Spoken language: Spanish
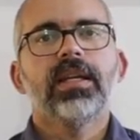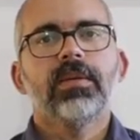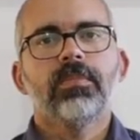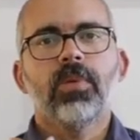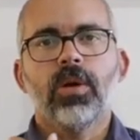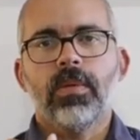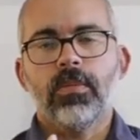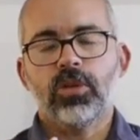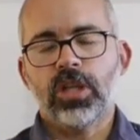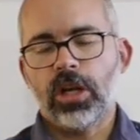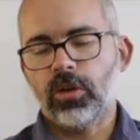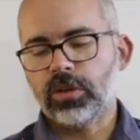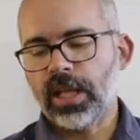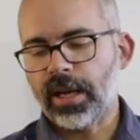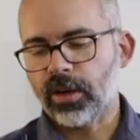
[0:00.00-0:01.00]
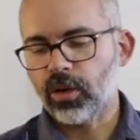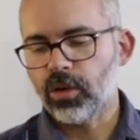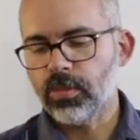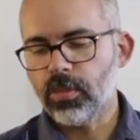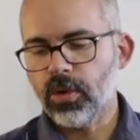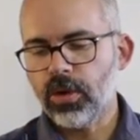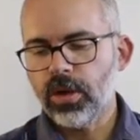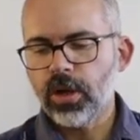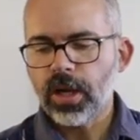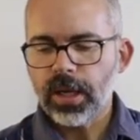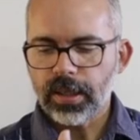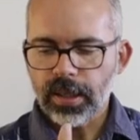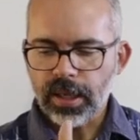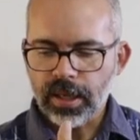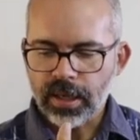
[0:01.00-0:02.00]
volvemos a notar cómo
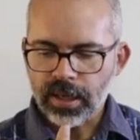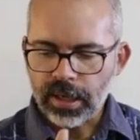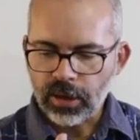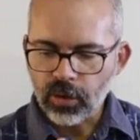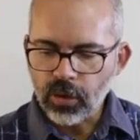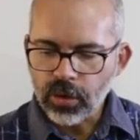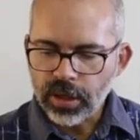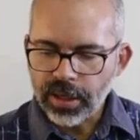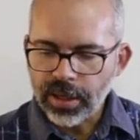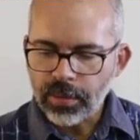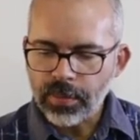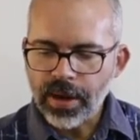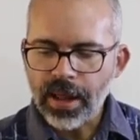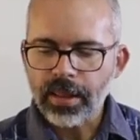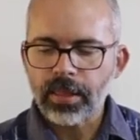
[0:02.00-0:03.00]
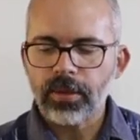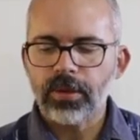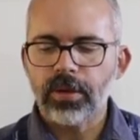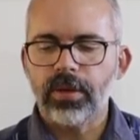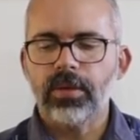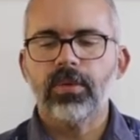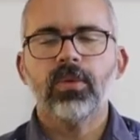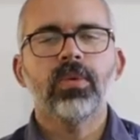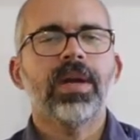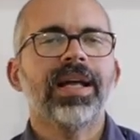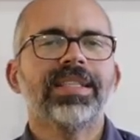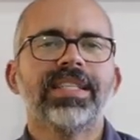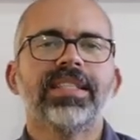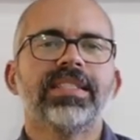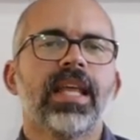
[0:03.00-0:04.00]
eh, recorre el brazo una
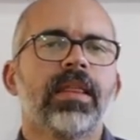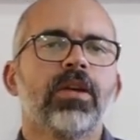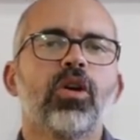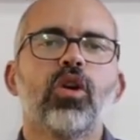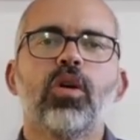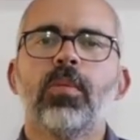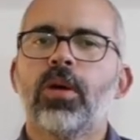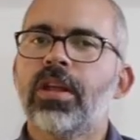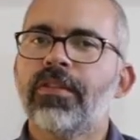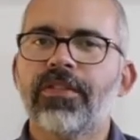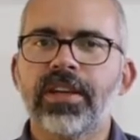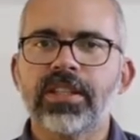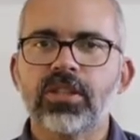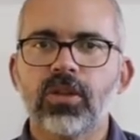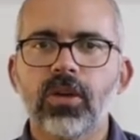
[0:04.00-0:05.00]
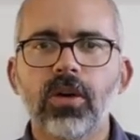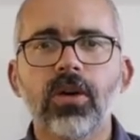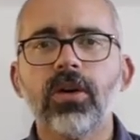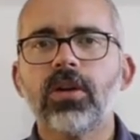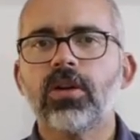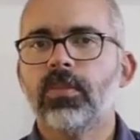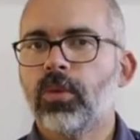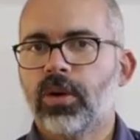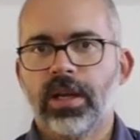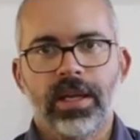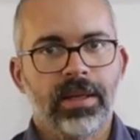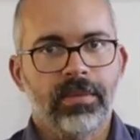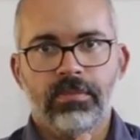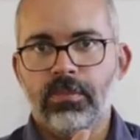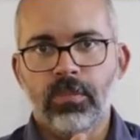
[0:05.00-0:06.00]
sensación como de frescor, como
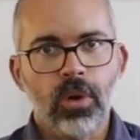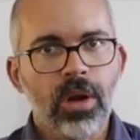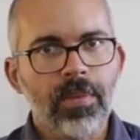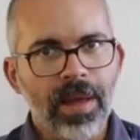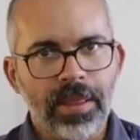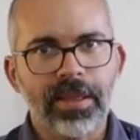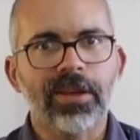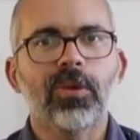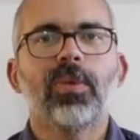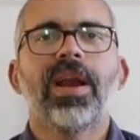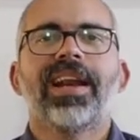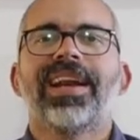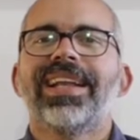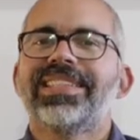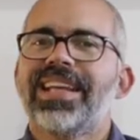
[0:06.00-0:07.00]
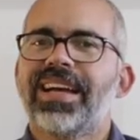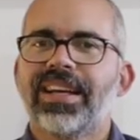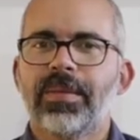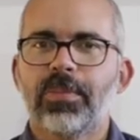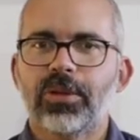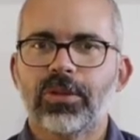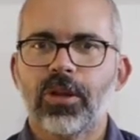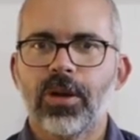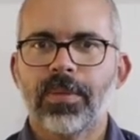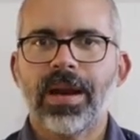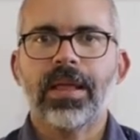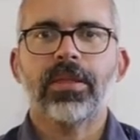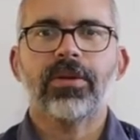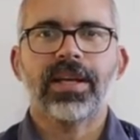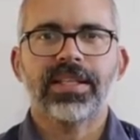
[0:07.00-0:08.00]
que vuelve a circular la sangre por todo el
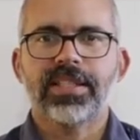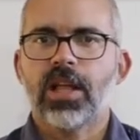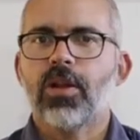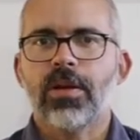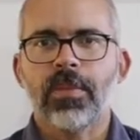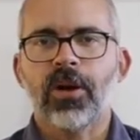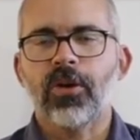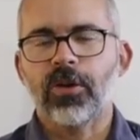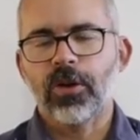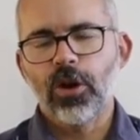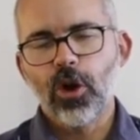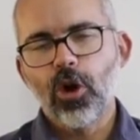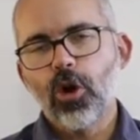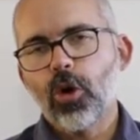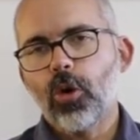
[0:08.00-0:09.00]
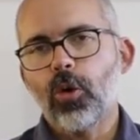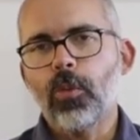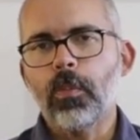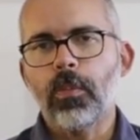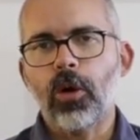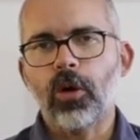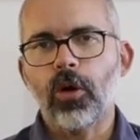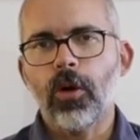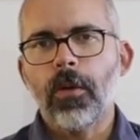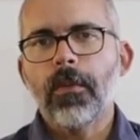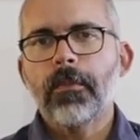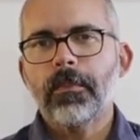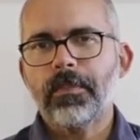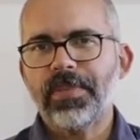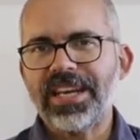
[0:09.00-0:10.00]
brazo que ha estado a lo mejor un poco
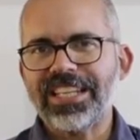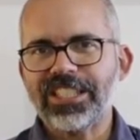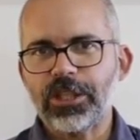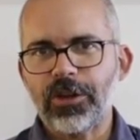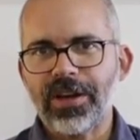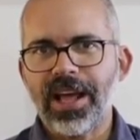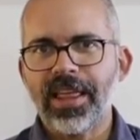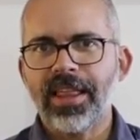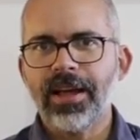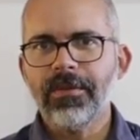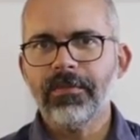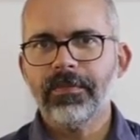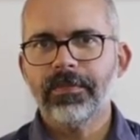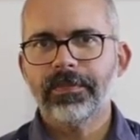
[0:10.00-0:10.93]
presionada.